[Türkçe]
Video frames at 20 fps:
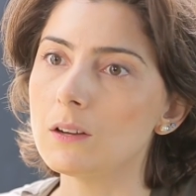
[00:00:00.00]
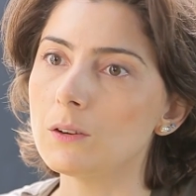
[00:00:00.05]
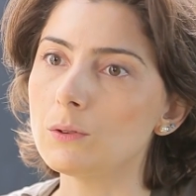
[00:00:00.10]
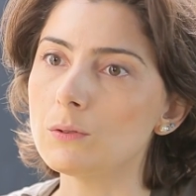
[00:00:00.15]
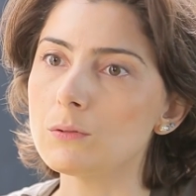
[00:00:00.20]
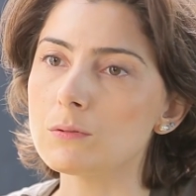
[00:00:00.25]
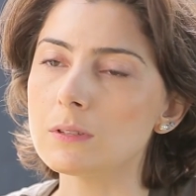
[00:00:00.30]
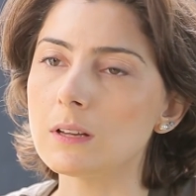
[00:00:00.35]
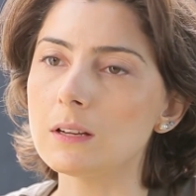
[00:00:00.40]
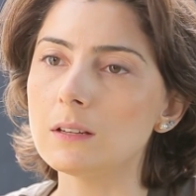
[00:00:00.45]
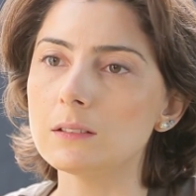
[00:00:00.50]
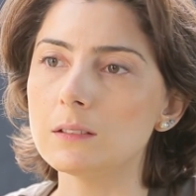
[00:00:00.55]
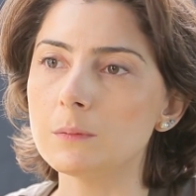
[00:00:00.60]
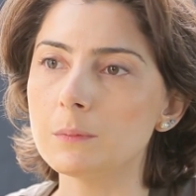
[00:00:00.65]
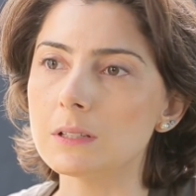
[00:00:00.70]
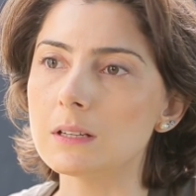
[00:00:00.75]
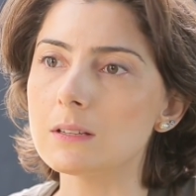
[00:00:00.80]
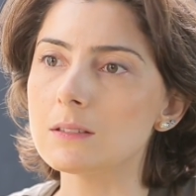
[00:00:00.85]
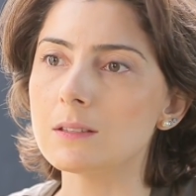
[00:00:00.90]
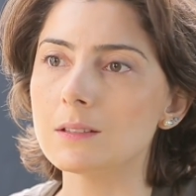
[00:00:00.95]
O yüzden hani
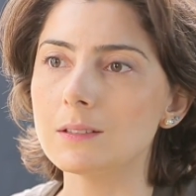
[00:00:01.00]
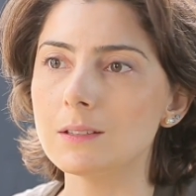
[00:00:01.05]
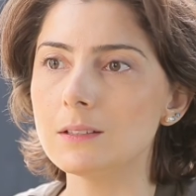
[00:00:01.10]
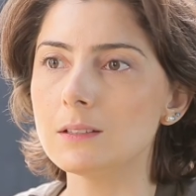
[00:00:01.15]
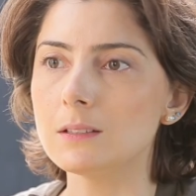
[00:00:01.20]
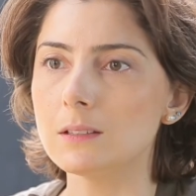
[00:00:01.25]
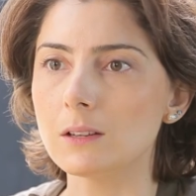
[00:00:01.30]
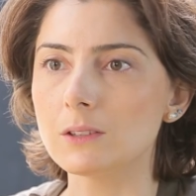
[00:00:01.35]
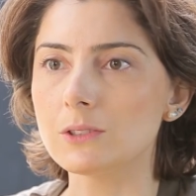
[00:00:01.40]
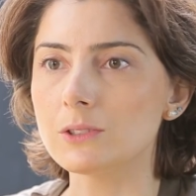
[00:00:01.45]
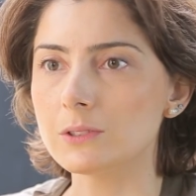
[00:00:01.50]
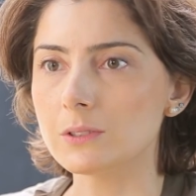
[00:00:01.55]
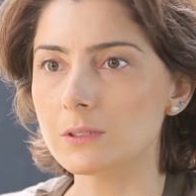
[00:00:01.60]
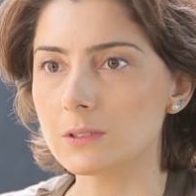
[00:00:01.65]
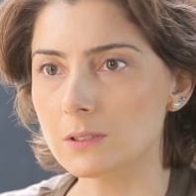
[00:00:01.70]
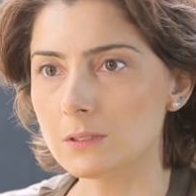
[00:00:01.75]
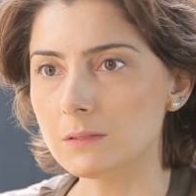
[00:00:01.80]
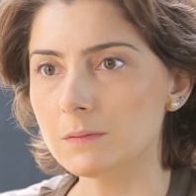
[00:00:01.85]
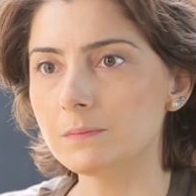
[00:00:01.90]
bireysel ihtiyaçların